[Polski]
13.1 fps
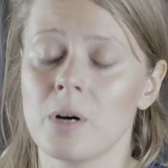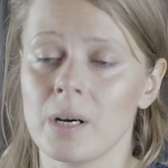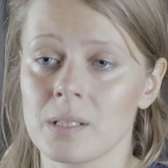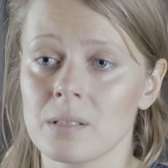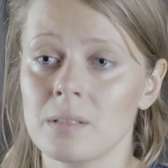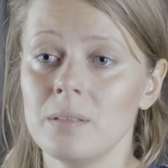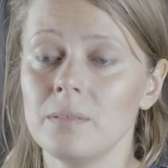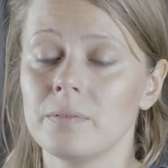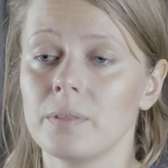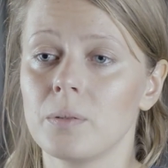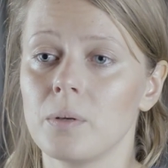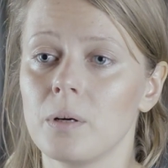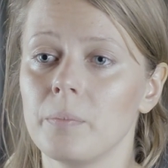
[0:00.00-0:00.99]
o azyl
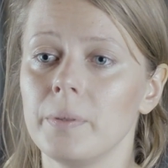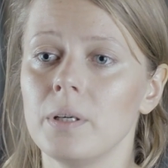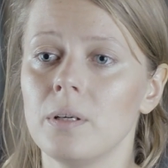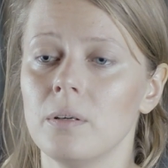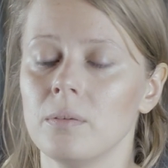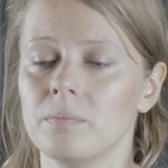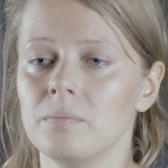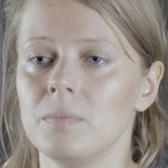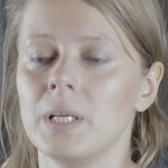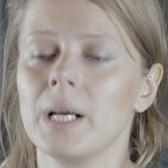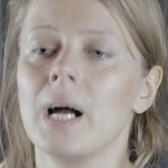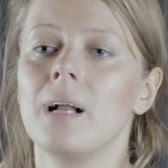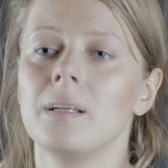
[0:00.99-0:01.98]
w Europie, o
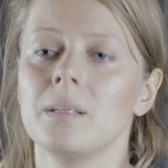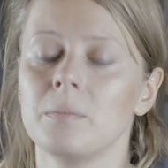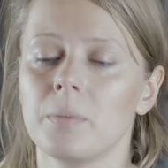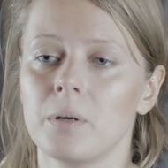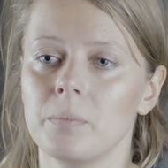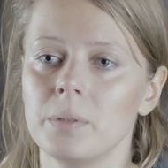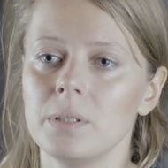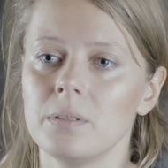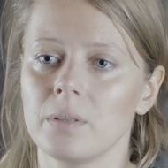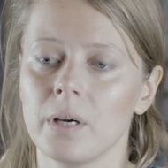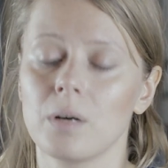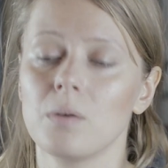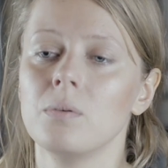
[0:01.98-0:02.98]
legalny pobyt,
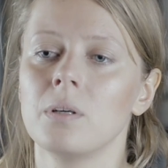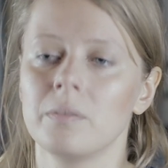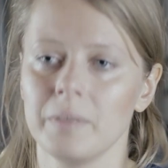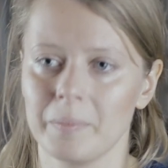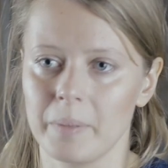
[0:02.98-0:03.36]
o jakąkolwiek